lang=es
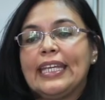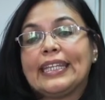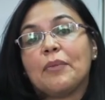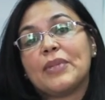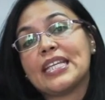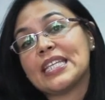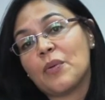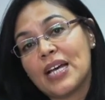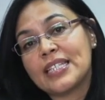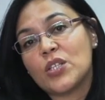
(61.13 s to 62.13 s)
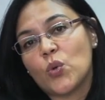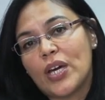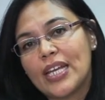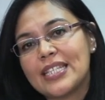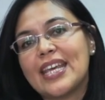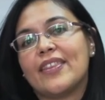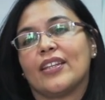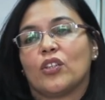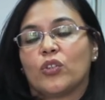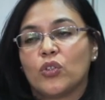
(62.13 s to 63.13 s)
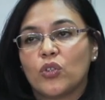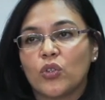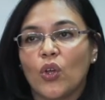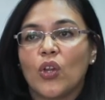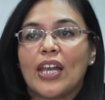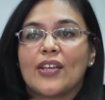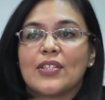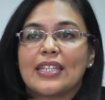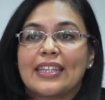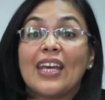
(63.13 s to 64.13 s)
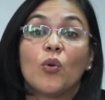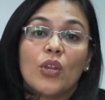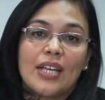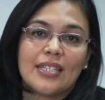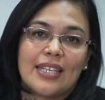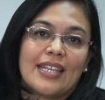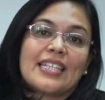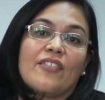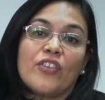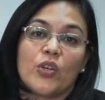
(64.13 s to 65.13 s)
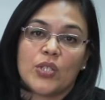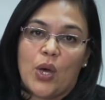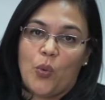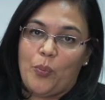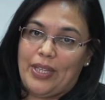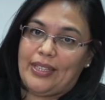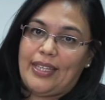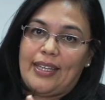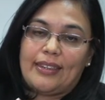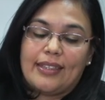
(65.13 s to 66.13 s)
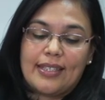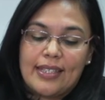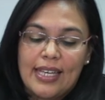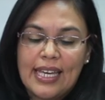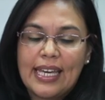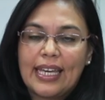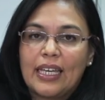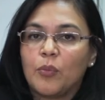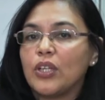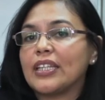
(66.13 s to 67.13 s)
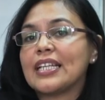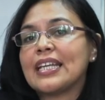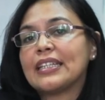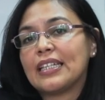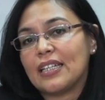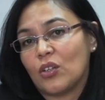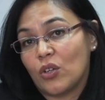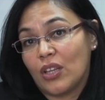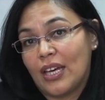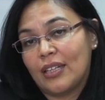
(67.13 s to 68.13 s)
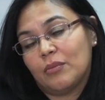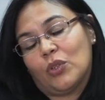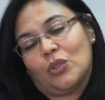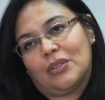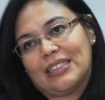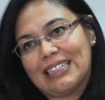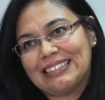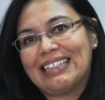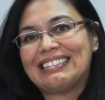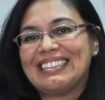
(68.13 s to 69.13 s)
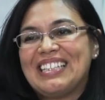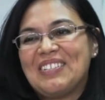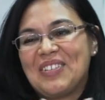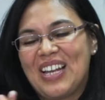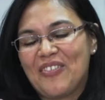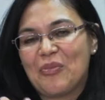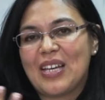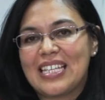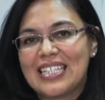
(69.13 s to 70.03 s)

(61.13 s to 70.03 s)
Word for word: También se basa en sugerencias de todas las deudas y desafíos aún pendientes. Es muy interesante recordar, o interesante es la forma de